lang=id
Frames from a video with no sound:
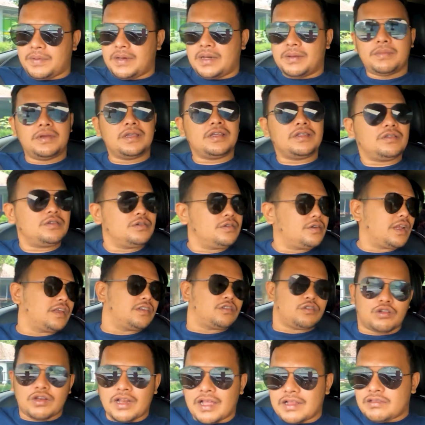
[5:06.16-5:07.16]
apa namanya itu
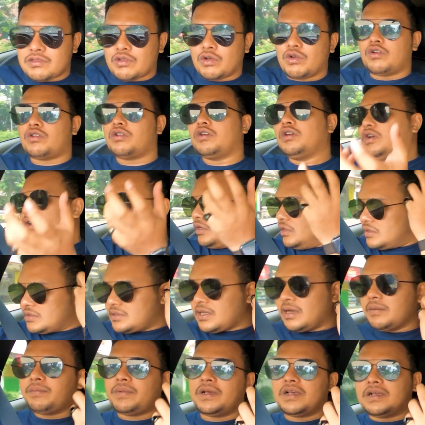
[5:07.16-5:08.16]
resonator
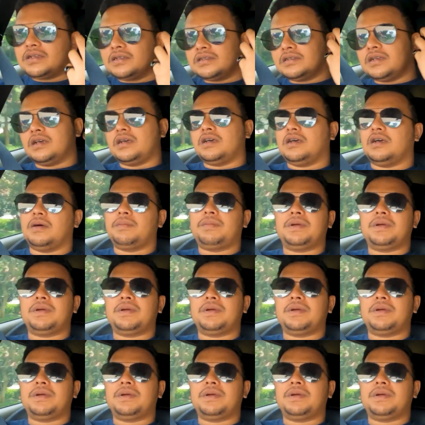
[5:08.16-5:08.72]
sampai